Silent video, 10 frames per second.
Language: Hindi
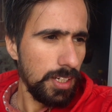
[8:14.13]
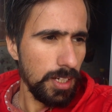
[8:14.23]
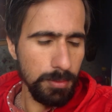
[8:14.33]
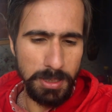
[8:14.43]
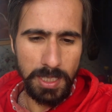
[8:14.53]

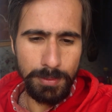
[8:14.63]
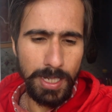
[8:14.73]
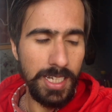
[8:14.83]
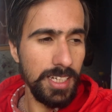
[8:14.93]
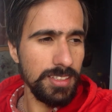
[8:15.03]
अभी
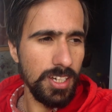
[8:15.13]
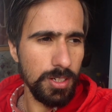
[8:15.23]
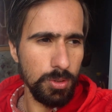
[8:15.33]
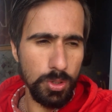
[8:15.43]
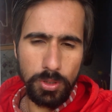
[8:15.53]
सामान लेने जा रहा
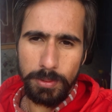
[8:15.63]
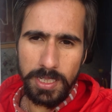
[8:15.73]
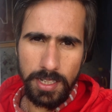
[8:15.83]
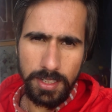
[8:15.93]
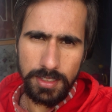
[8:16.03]
हूँ रोड पे
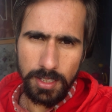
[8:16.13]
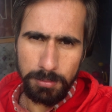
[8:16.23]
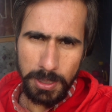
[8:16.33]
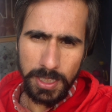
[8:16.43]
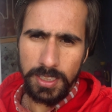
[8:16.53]
खाना तो
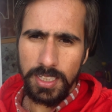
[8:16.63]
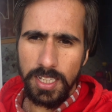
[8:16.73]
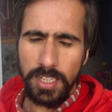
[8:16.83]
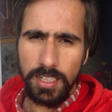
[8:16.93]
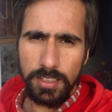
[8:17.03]
अभी तक नहीं
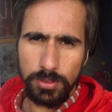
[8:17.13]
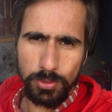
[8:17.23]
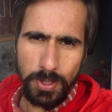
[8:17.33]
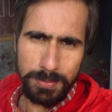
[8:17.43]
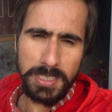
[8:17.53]
खाया तो
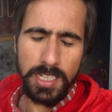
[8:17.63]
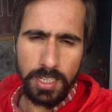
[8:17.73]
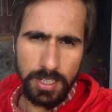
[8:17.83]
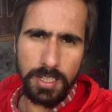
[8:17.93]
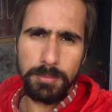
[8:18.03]
वापस आके
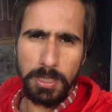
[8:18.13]
खाना भी